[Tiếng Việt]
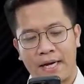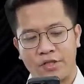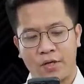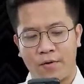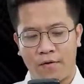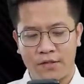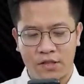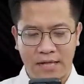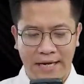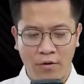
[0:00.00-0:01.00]
Anh cho em hỏi với
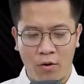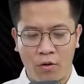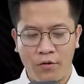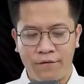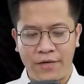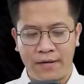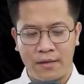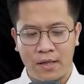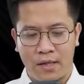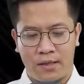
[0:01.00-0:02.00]
sự thay đổi huấn luyện viên
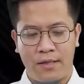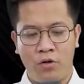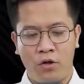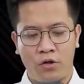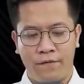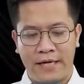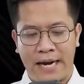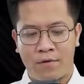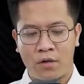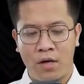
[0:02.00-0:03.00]
thì đội tuyển Việt
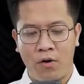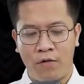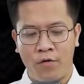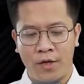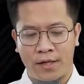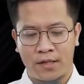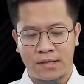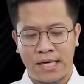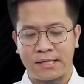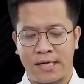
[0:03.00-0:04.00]
Nam có cơ hội vô địch ở
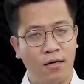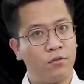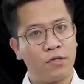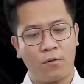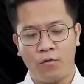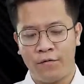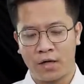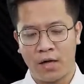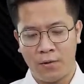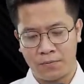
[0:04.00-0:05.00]
các giải đấu trong khu vực
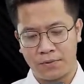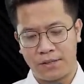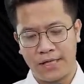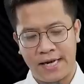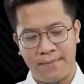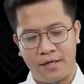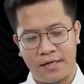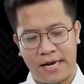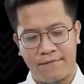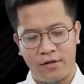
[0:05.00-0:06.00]
không? Sea Games đợt
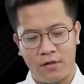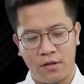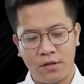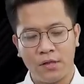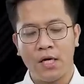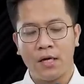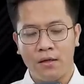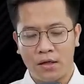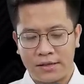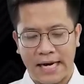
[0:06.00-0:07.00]
này với lứa,
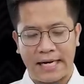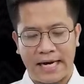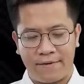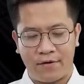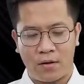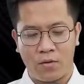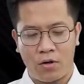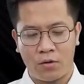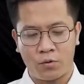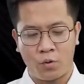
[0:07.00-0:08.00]
lứa trẻ này và không
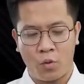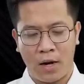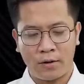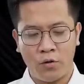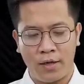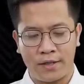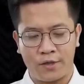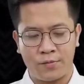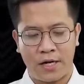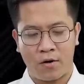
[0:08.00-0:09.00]
có cầu thủ quá tuổi thì
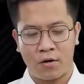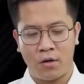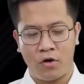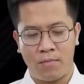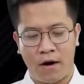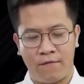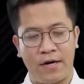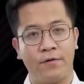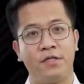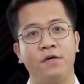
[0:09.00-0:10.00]
chúng ta có cơ hội bảo vệ
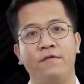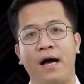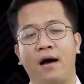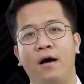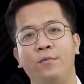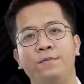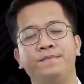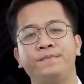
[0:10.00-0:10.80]
huy chương vàng không?